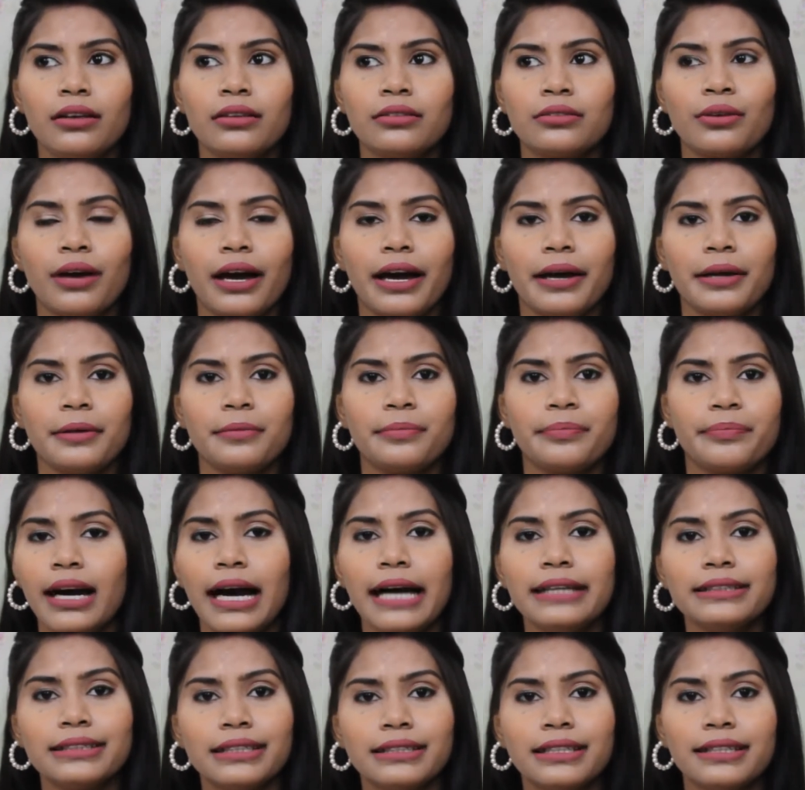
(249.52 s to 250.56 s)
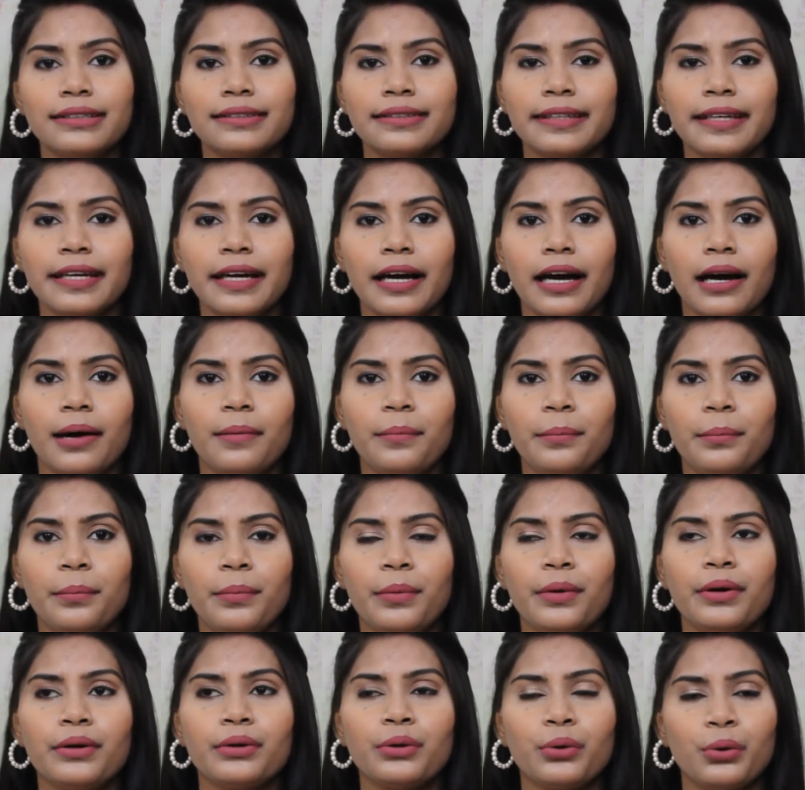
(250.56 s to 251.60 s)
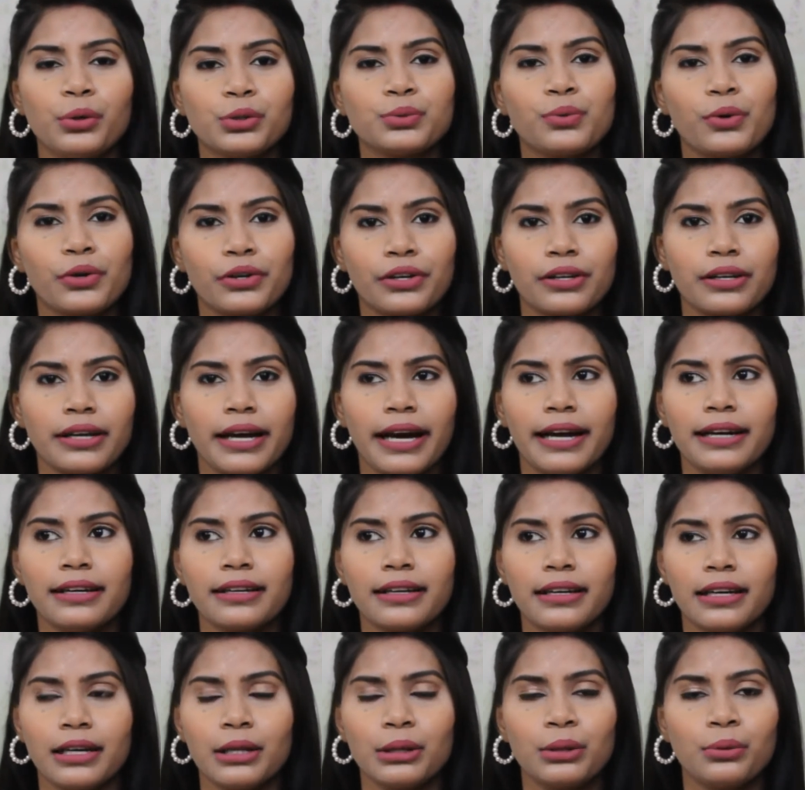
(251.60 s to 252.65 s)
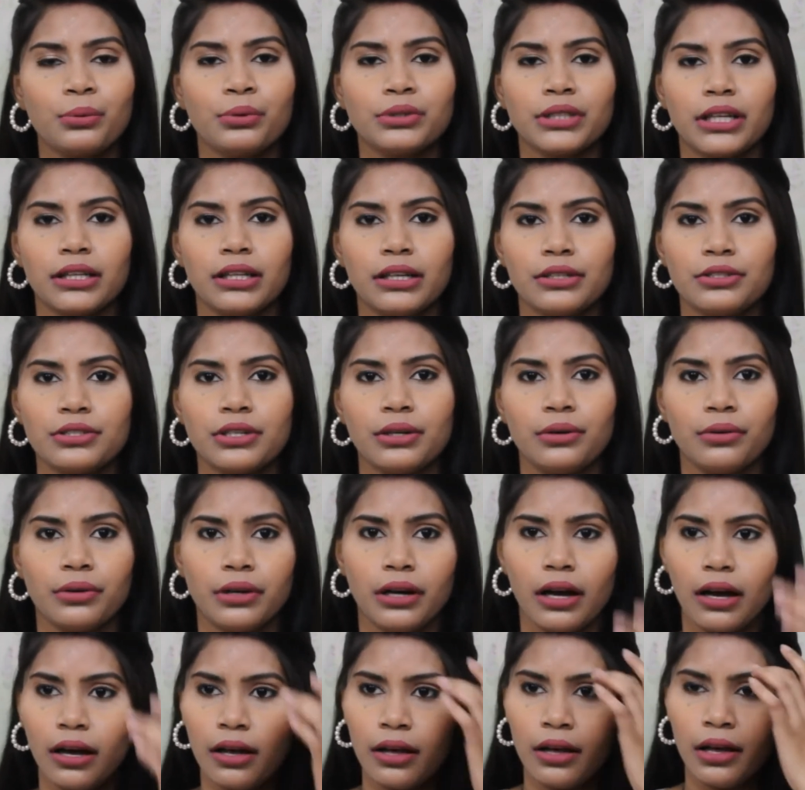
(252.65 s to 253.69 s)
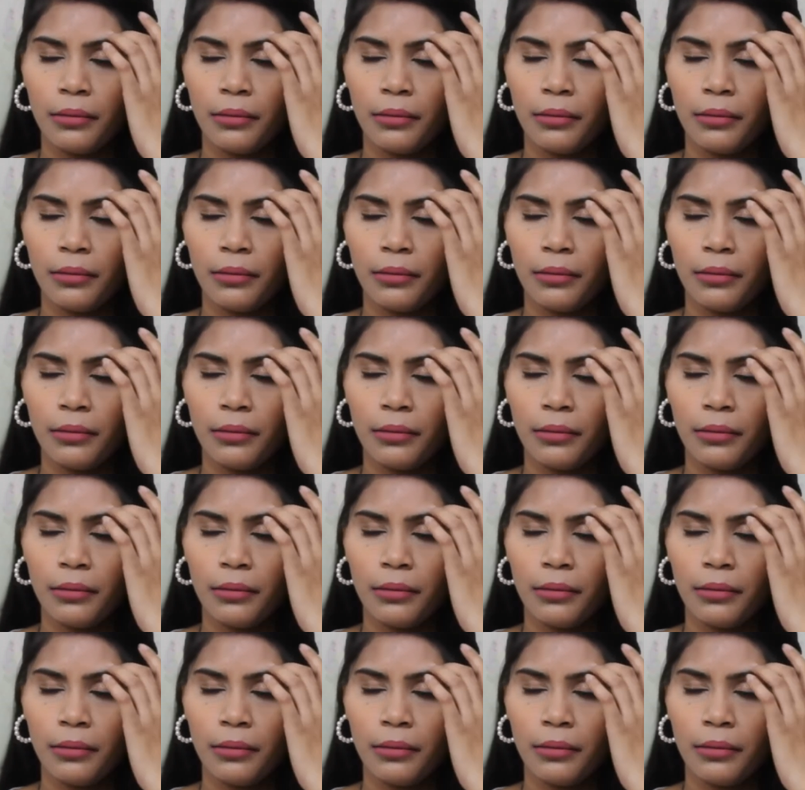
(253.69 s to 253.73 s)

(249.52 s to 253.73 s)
सो आई आई सजेस्ट कि आपको रोज़ वाटर ऐड करें तो वो ज़्यादा अच्छा होगा